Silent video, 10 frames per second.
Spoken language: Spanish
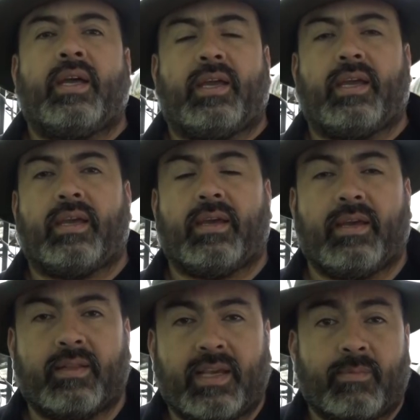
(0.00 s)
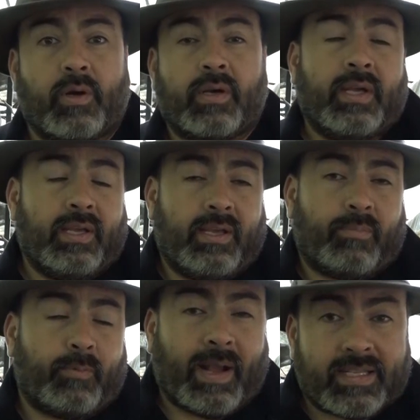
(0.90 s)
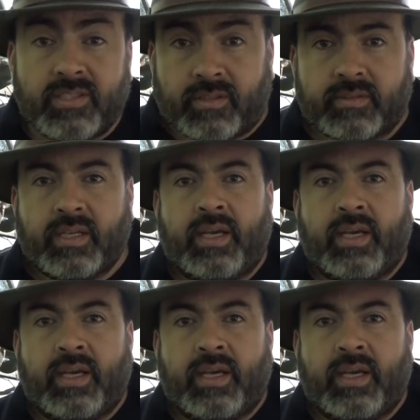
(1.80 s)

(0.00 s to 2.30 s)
eh, digamos, eh, propagación.